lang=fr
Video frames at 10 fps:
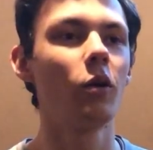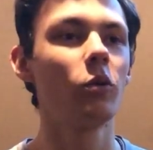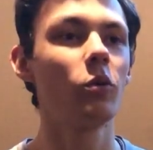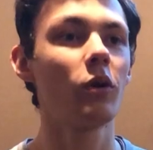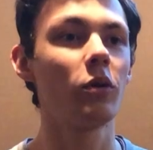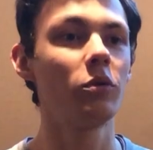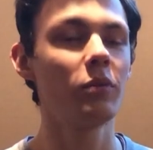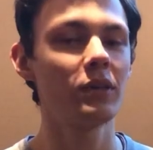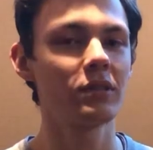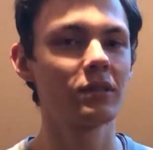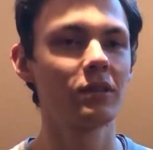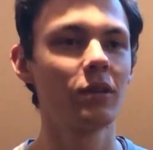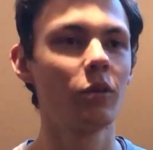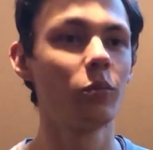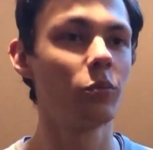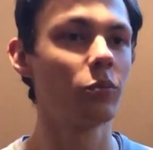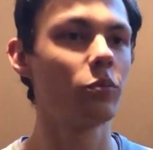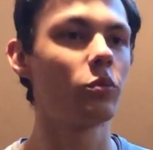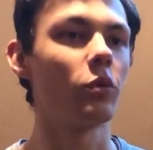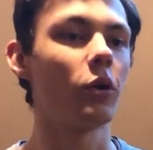on aura une messe
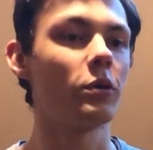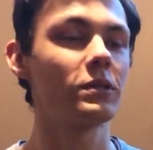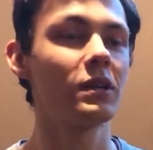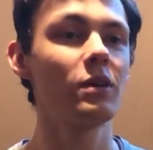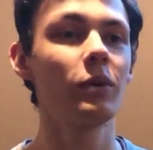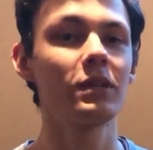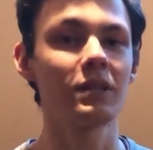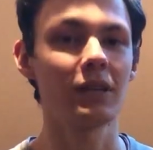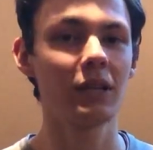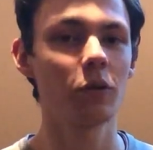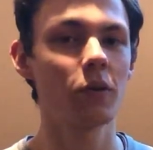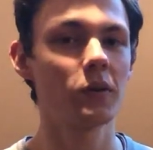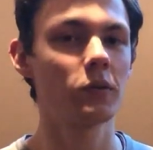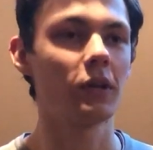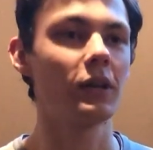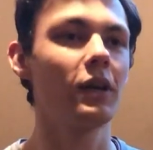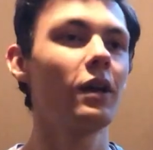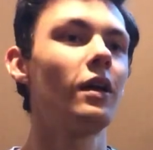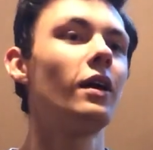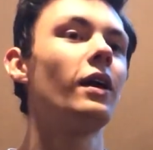pour euh, célébrer ces 80 ans
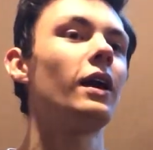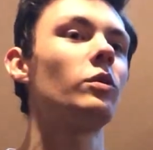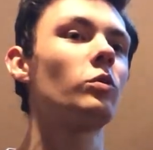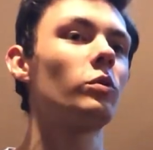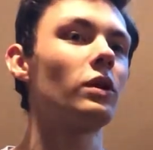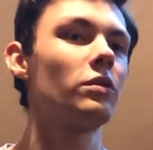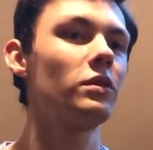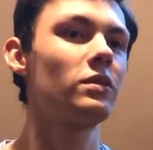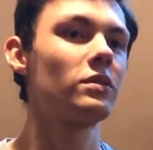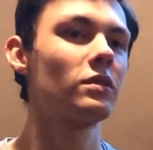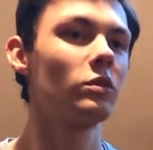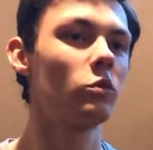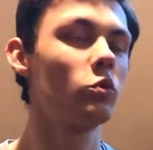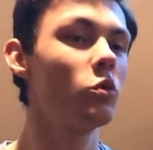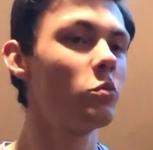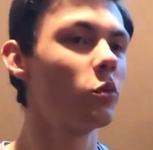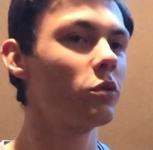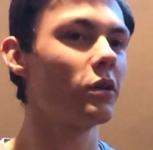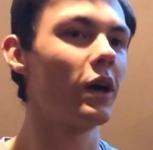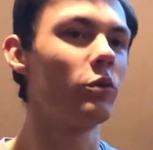d'éclair et donc on invite tout le
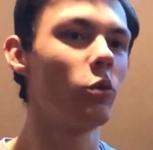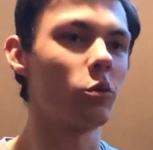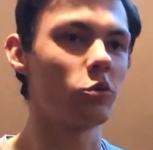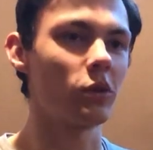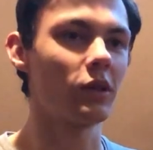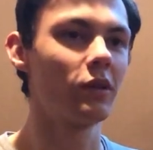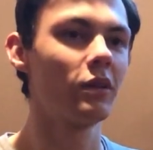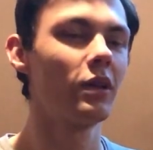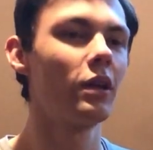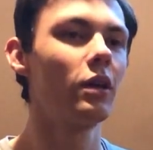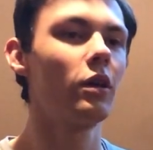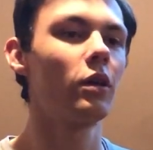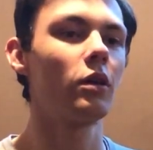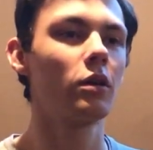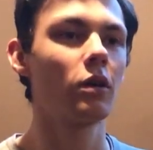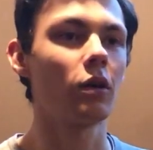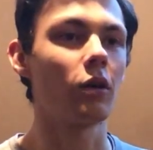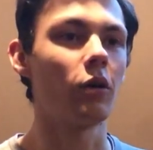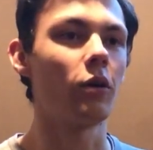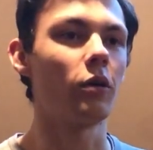monde à nous rejoindre.
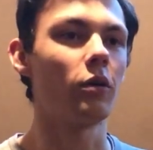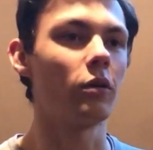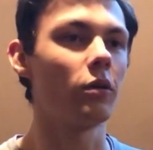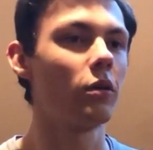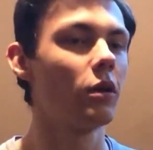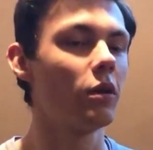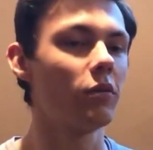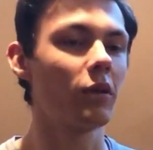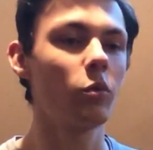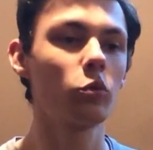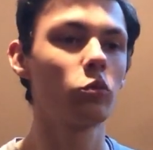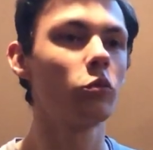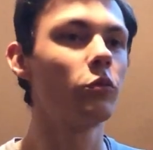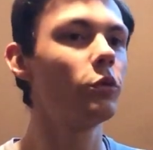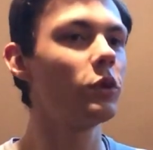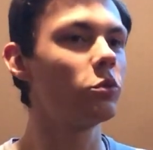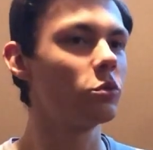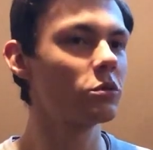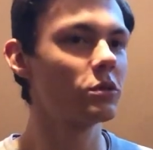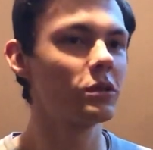Euh, vraiment, venez
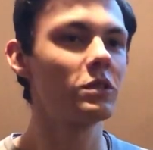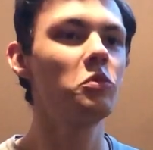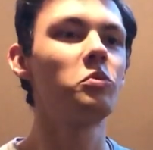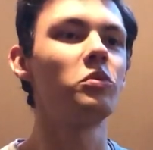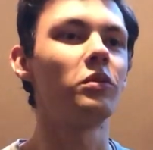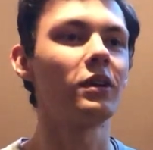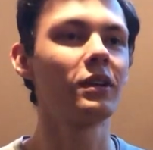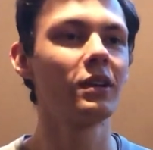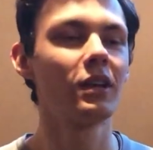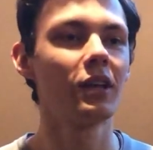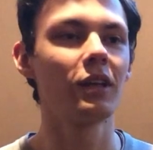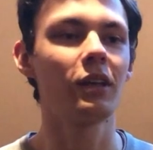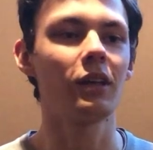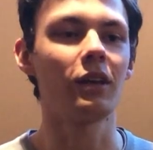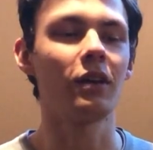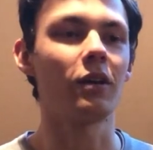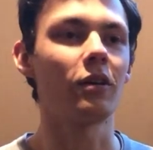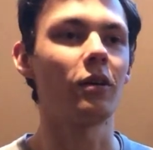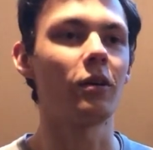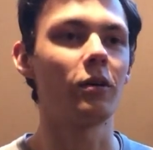tous si vous pouvez et
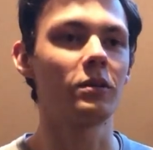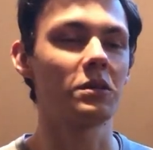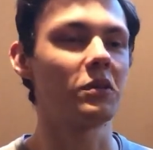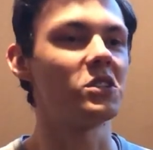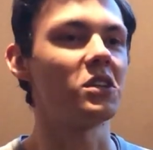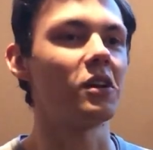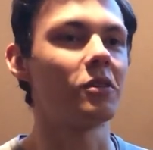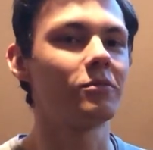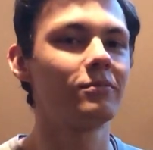euh, ça va être génial.